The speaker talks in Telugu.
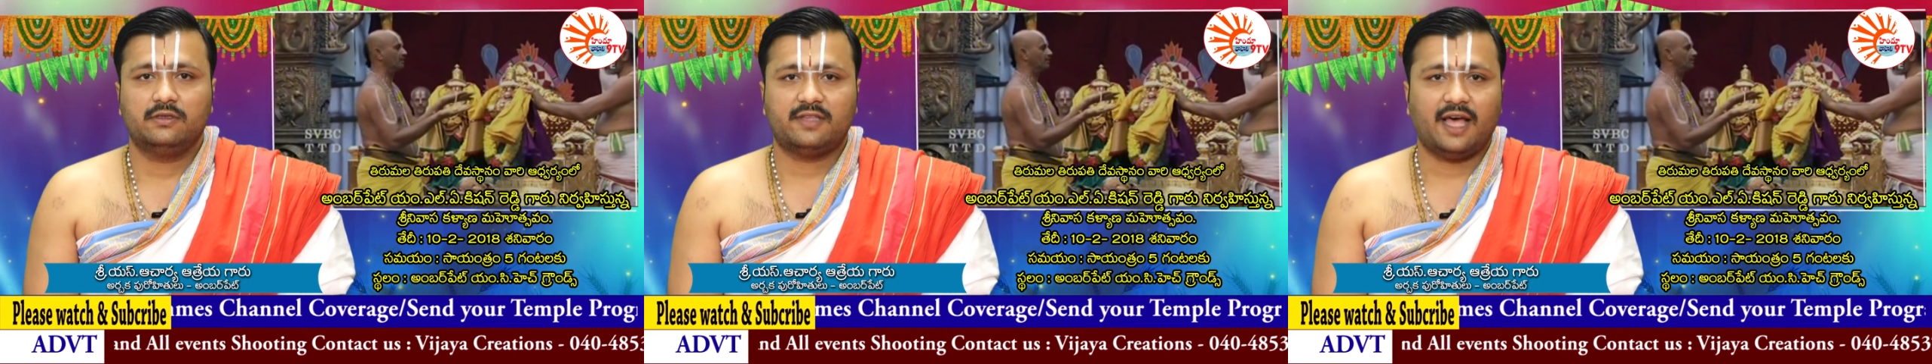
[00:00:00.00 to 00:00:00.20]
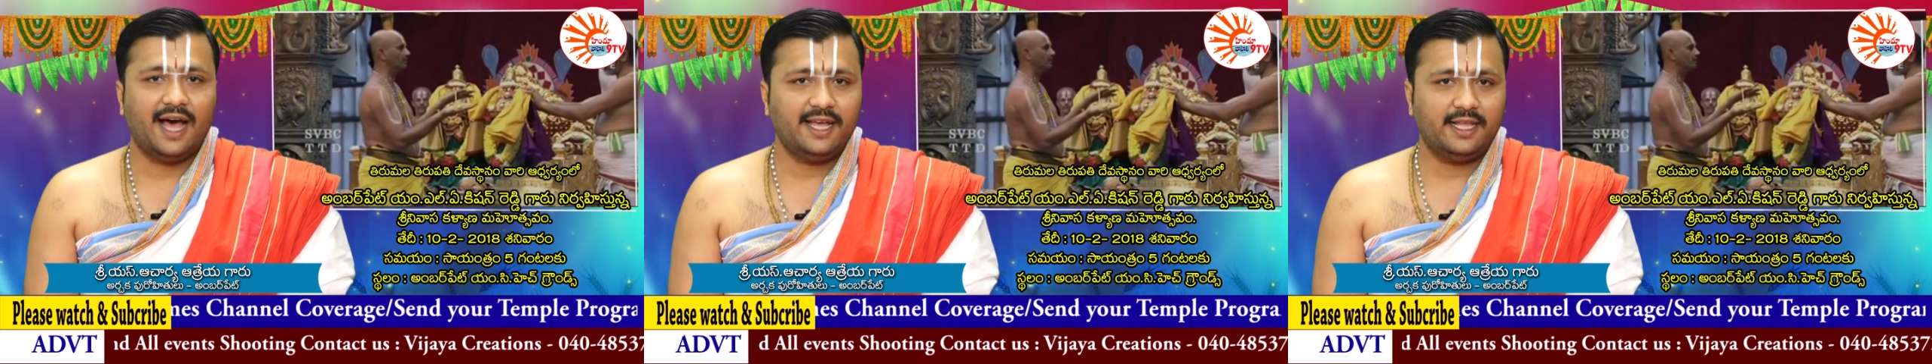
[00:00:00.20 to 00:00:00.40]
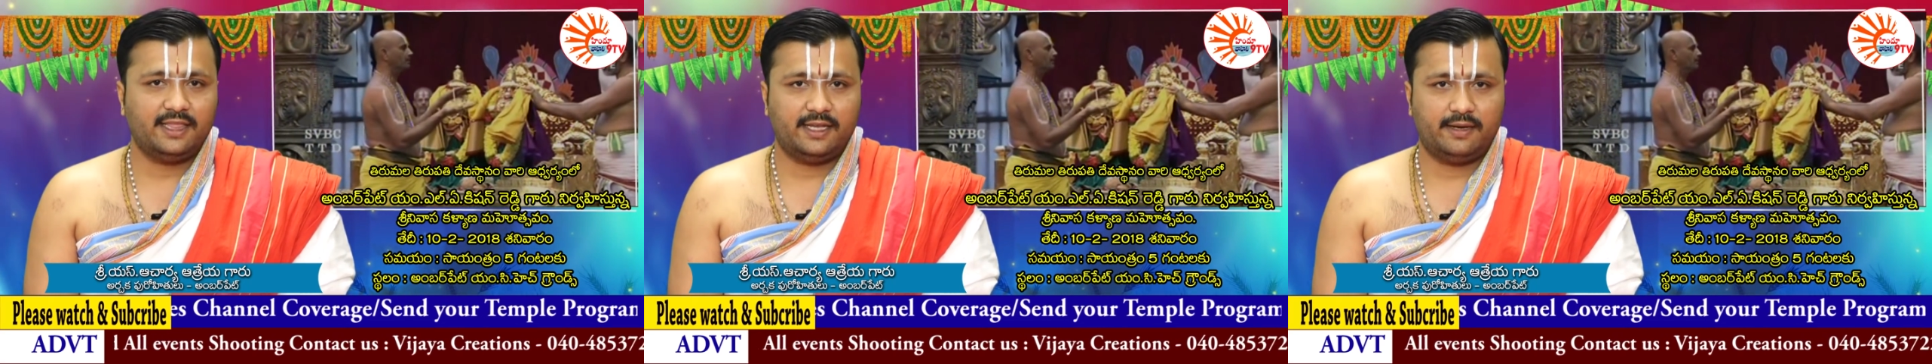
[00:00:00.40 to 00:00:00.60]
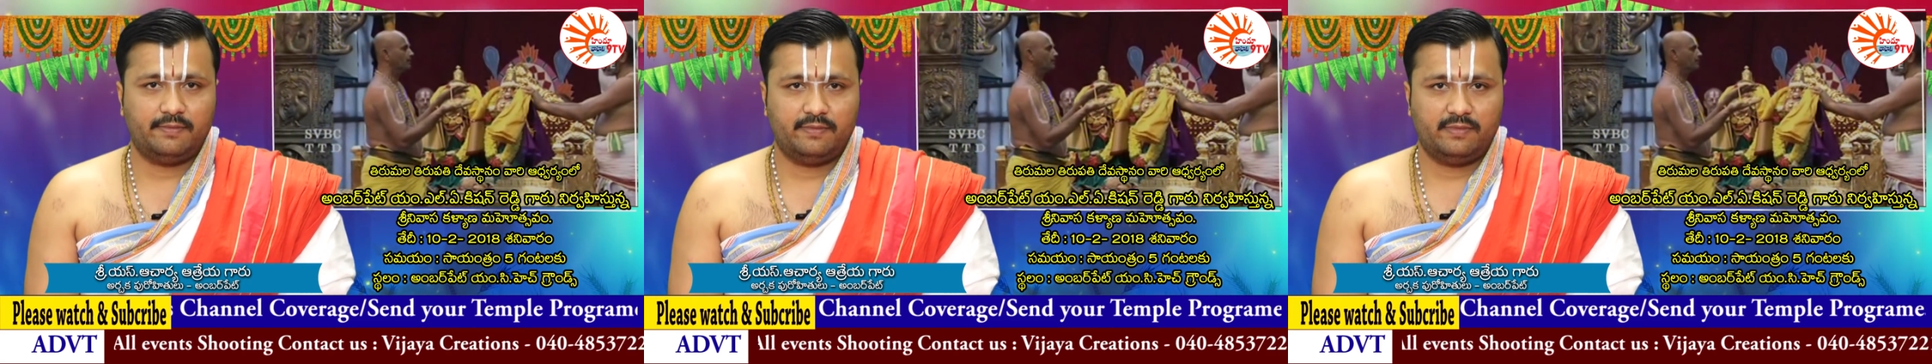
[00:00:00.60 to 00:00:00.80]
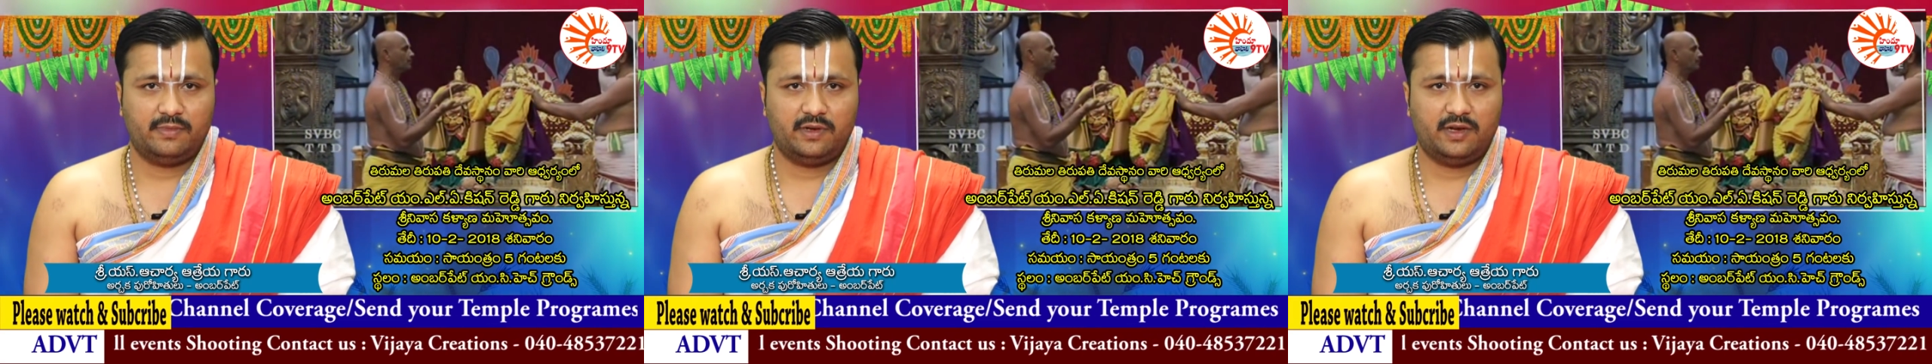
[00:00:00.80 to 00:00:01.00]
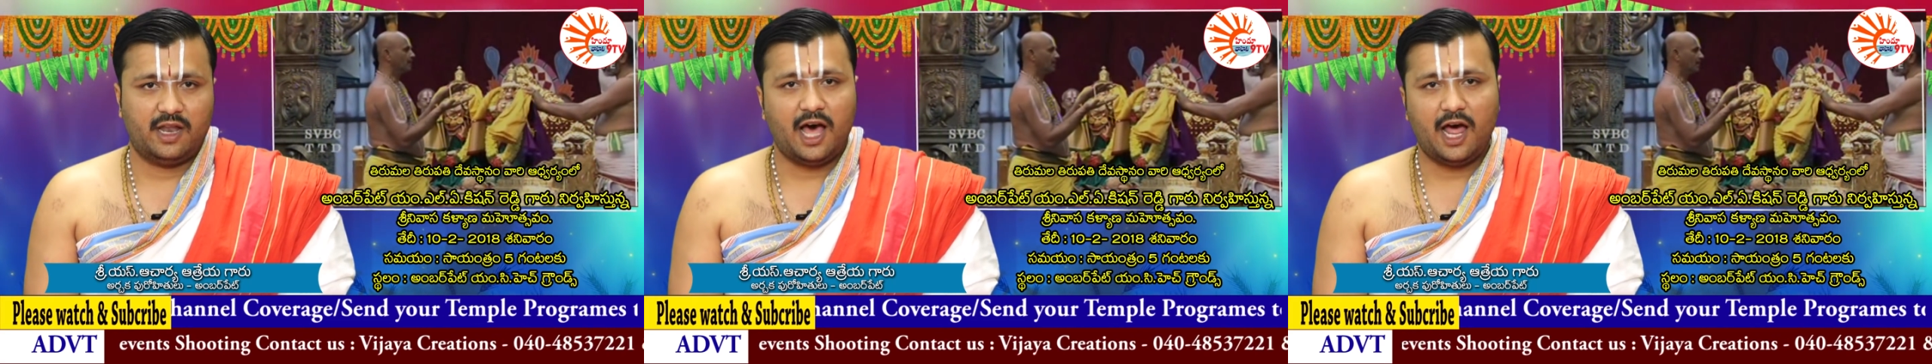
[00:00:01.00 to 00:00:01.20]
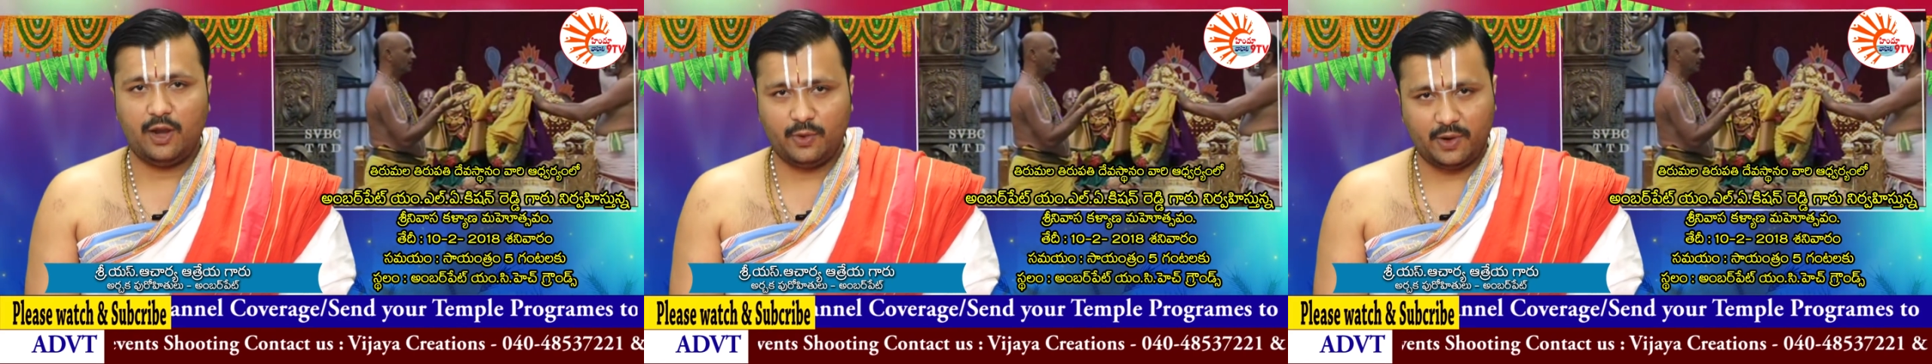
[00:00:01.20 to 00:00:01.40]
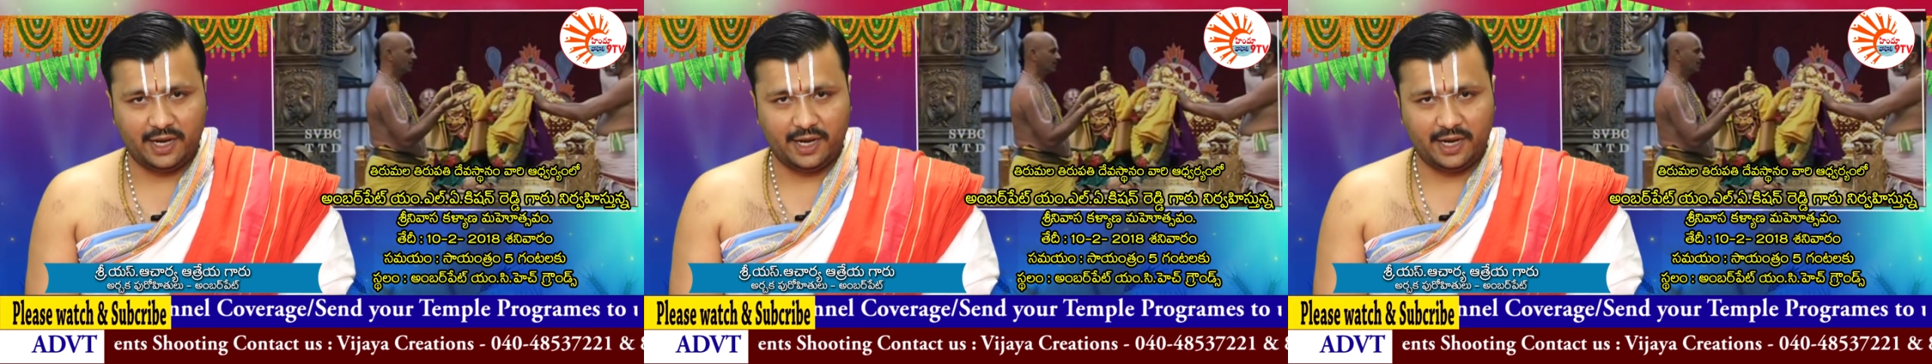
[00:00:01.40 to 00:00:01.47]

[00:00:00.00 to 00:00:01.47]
సాయంత్రం నాలుగు